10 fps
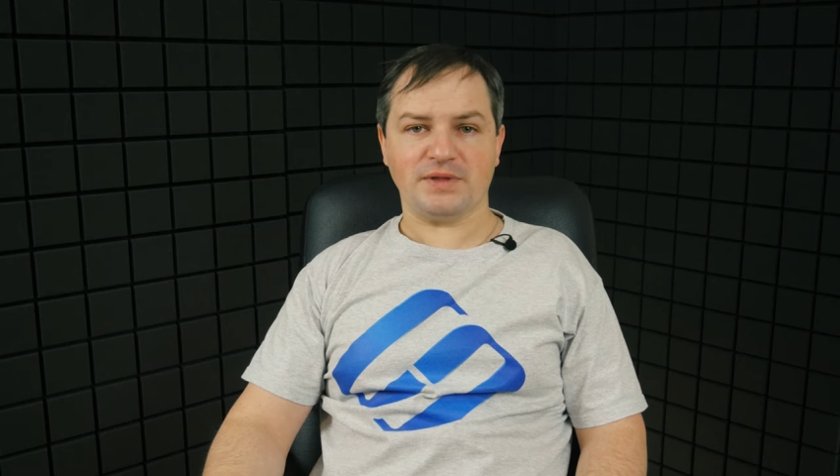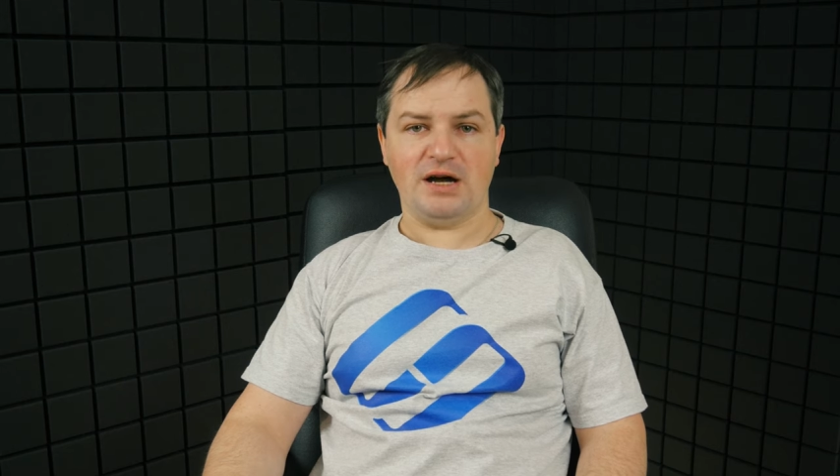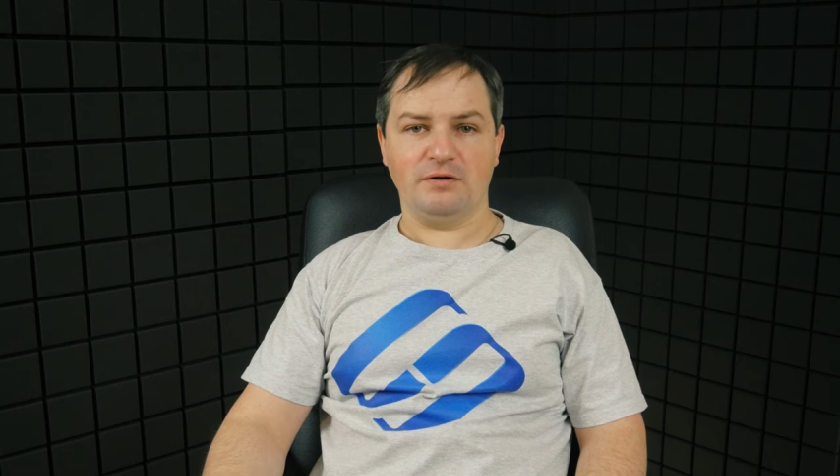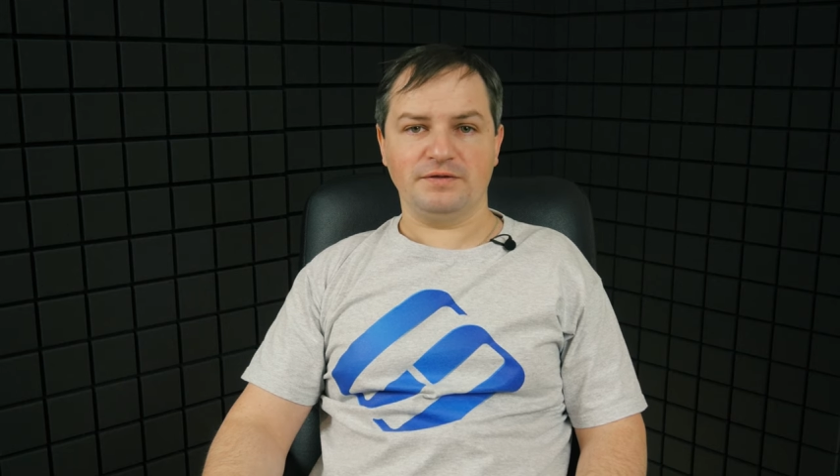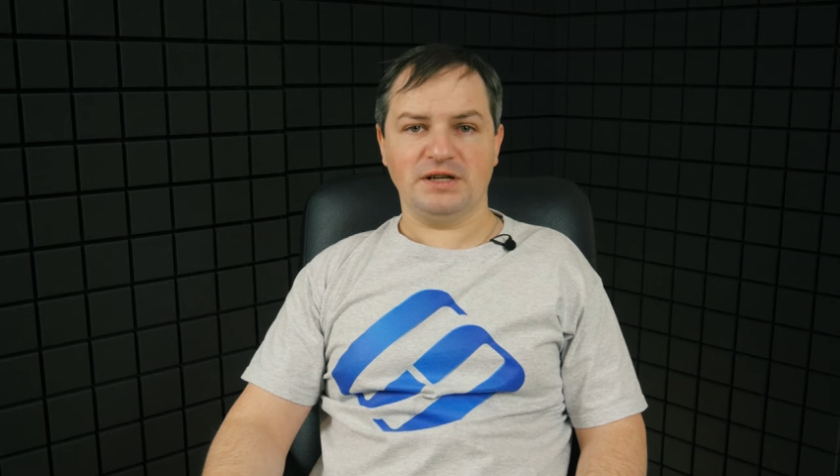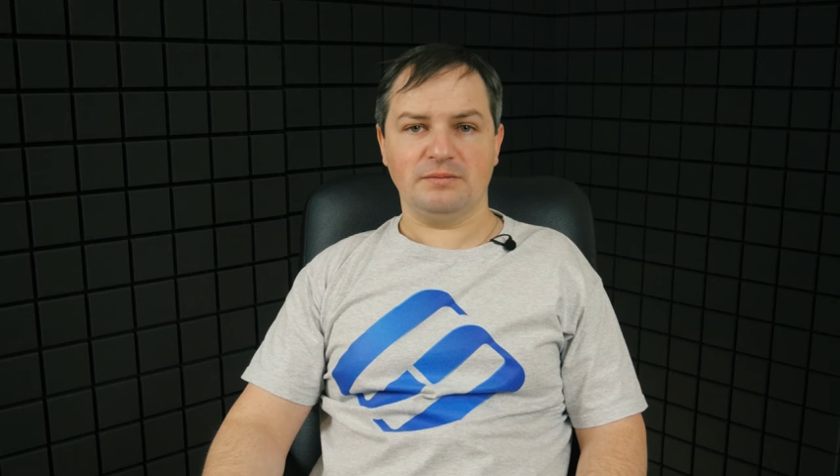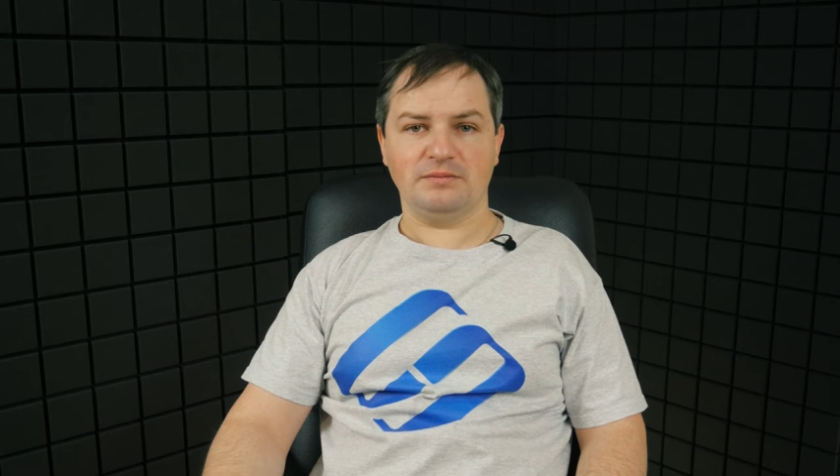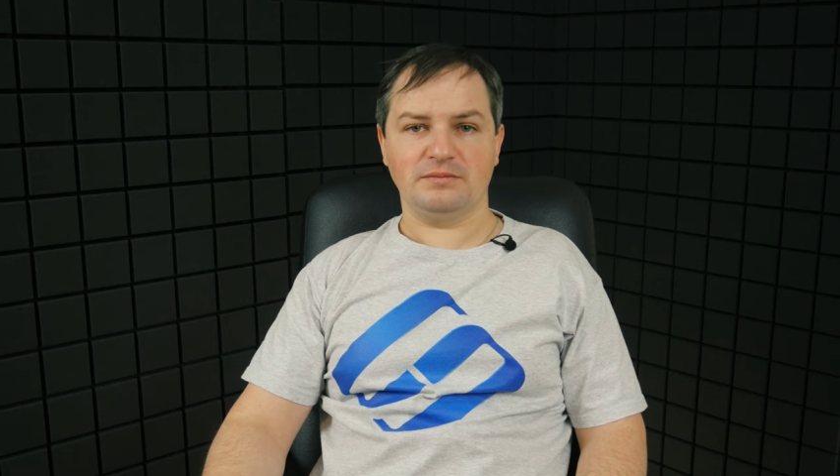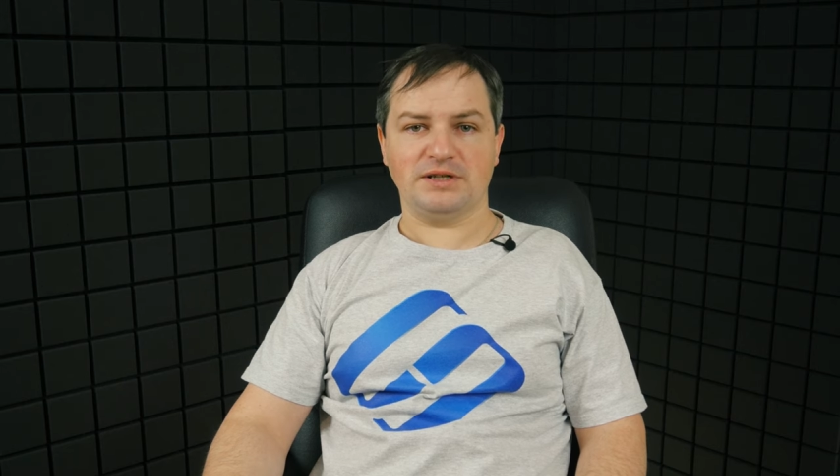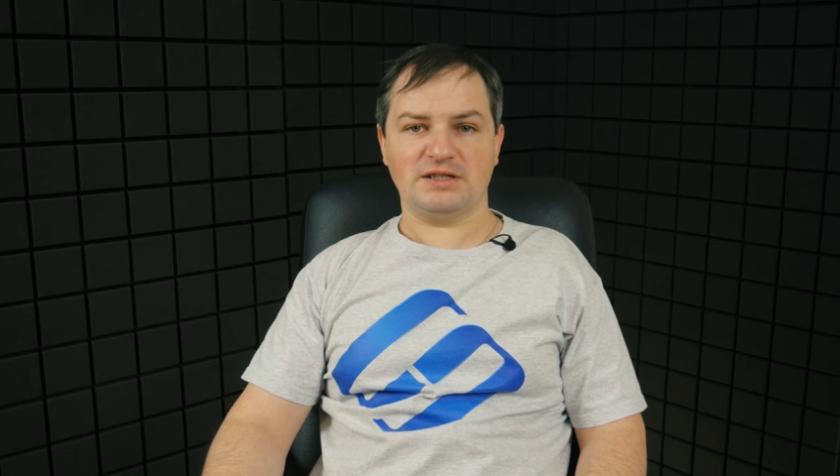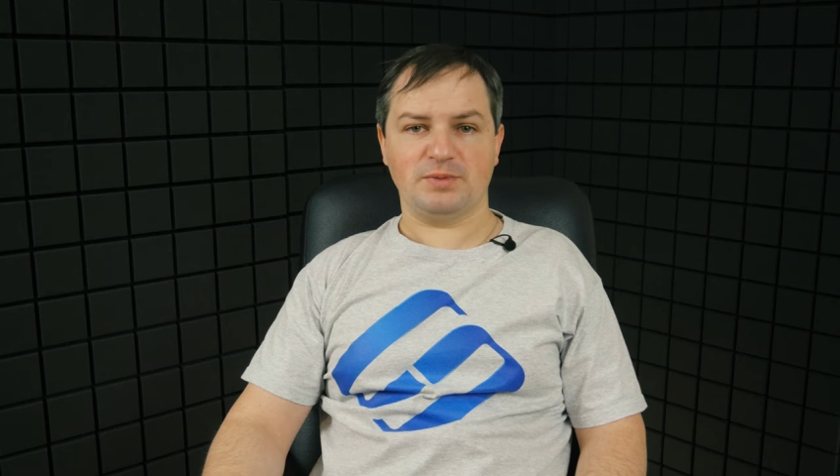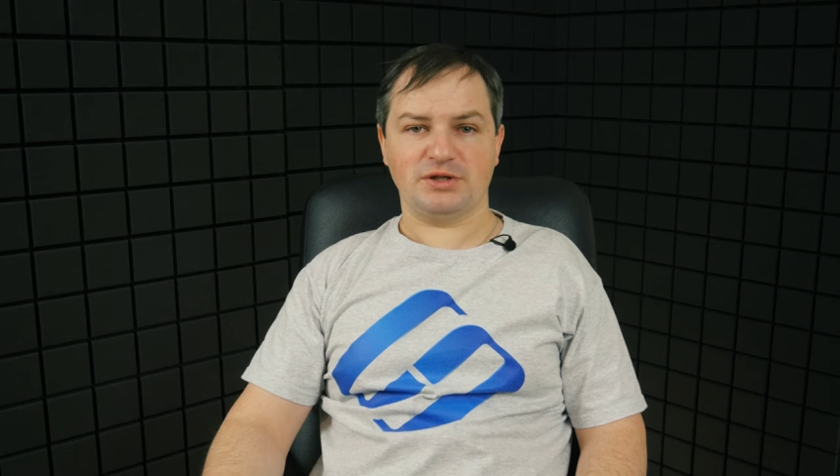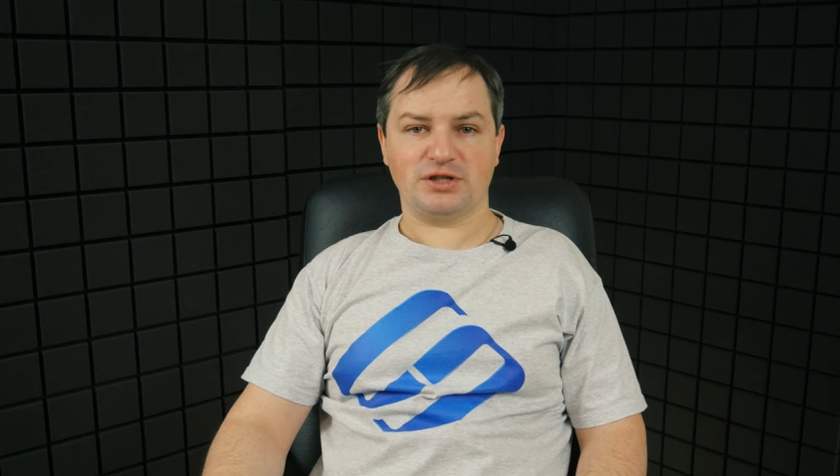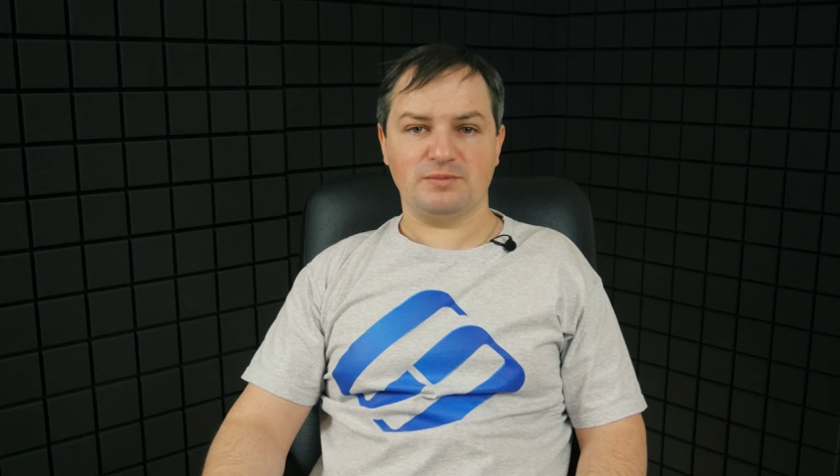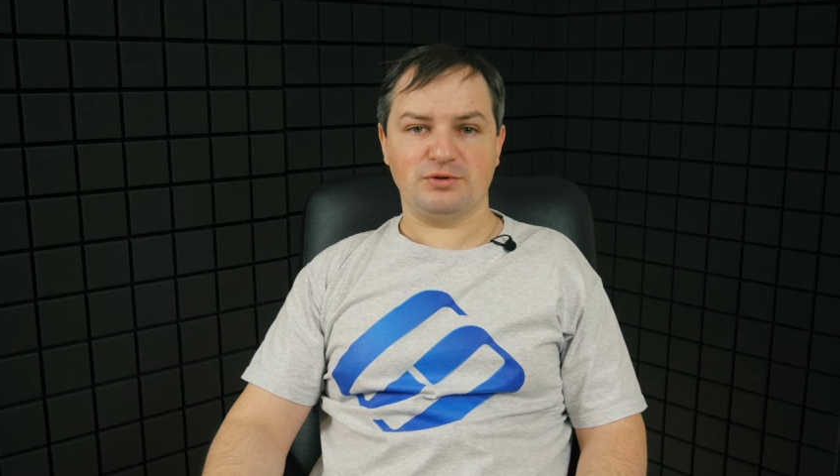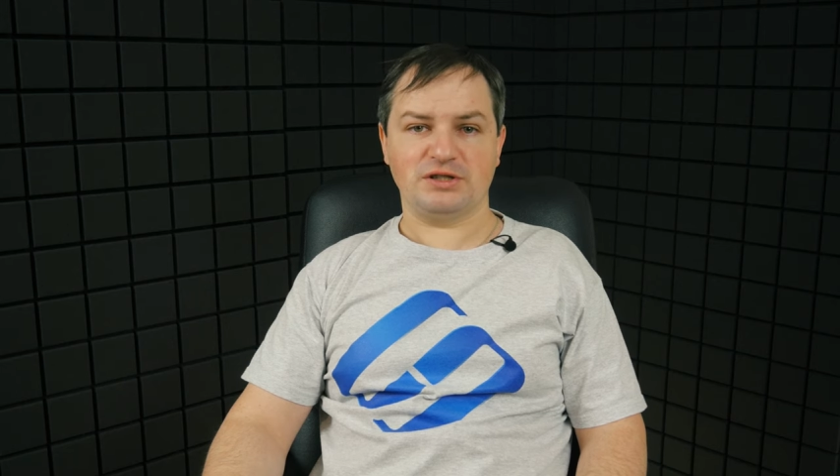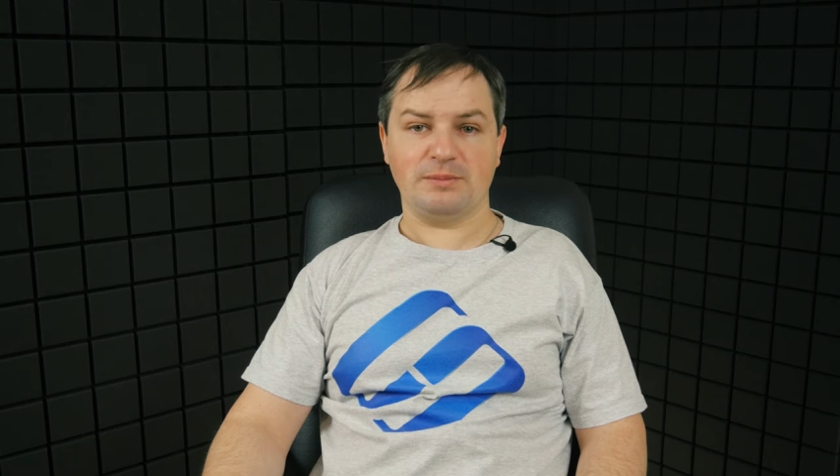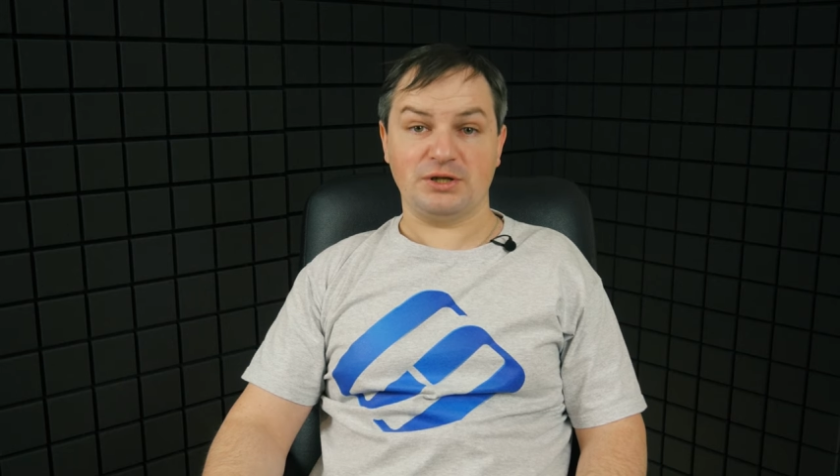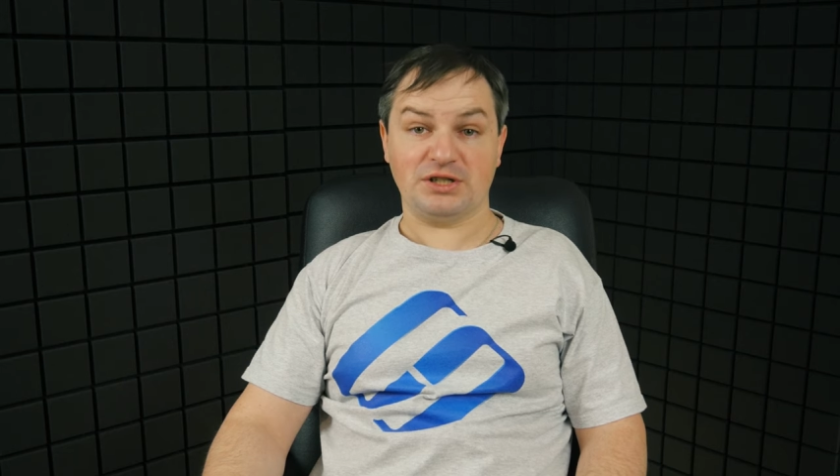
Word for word: auf dem das Betriebssystem